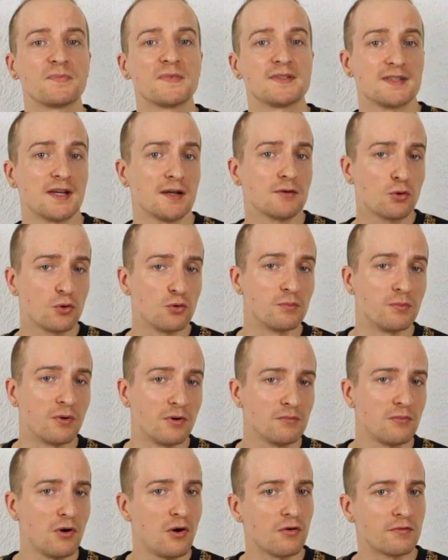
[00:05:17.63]
za
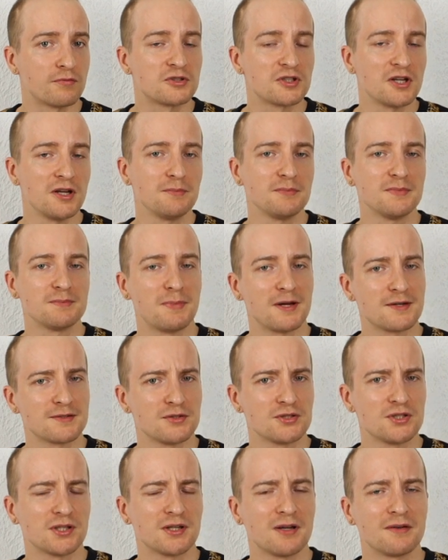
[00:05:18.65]
Kubą, owszem,
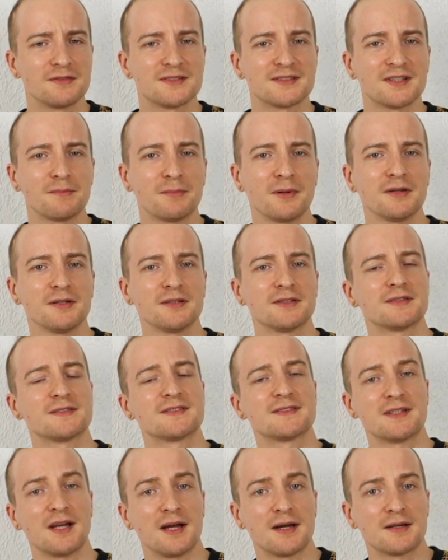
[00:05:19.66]
bardzo ciekawy zapach,
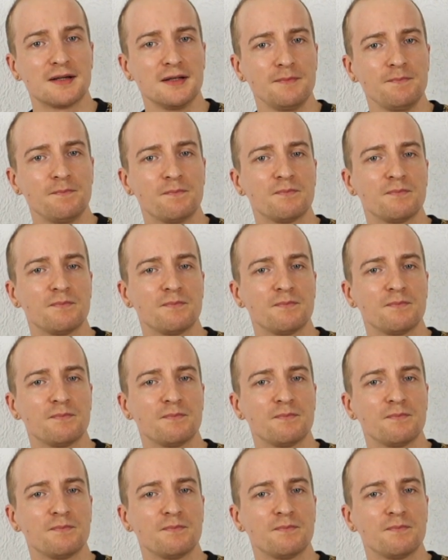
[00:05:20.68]
stary,